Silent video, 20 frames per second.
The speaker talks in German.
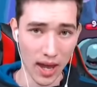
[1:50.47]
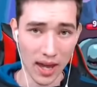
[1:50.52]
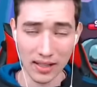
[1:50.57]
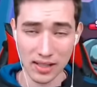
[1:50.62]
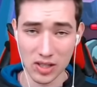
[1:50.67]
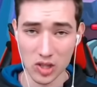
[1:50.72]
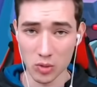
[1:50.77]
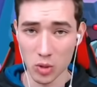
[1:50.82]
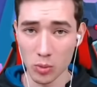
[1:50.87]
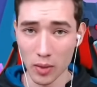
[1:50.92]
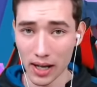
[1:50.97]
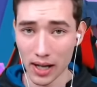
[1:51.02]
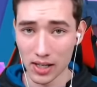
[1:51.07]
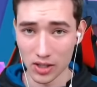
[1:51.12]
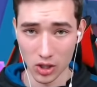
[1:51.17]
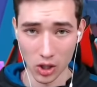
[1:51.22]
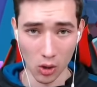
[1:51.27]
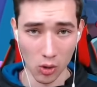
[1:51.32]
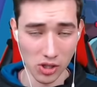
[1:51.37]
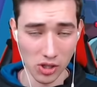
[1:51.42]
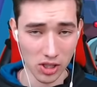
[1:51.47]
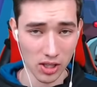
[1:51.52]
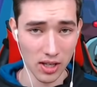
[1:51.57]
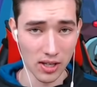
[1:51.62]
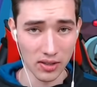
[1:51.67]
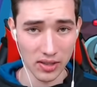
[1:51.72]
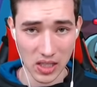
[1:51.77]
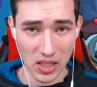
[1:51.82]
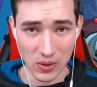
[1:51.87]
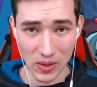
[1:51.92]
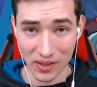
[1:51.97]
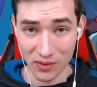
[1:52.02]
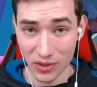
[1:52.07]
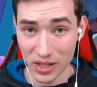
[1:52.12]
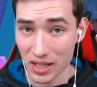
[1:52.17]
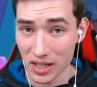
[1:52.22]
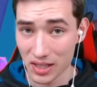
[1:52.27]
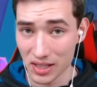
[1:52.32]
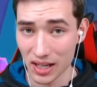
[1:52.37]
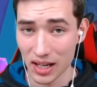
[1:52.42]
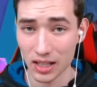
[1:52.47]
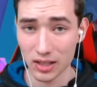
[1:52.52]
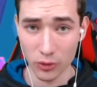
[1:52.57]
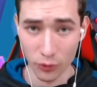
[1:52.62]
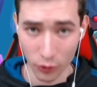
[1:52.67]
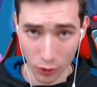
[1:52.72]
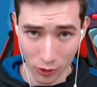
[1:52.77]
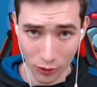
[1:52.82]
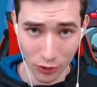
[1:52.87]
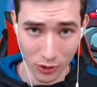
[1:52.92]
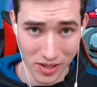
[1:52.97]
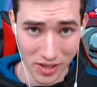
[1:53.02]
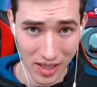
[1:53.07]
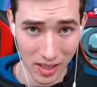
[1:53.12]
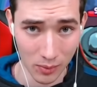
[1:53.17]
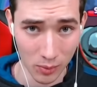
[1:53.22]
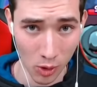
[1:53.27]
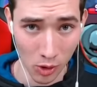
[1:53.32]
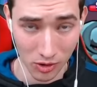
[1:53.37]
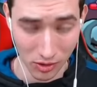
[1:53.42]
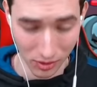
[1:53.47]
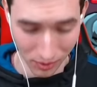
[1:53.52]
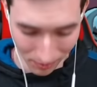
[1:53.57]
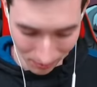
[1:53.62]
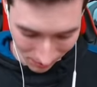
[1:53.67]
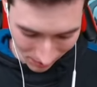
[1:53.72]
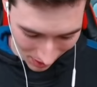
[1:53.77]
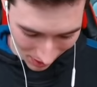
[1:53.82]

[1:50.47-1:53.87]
ähnlich zum normalen Cold. Deswegen, wie gesagt, 5 von 10 Punkten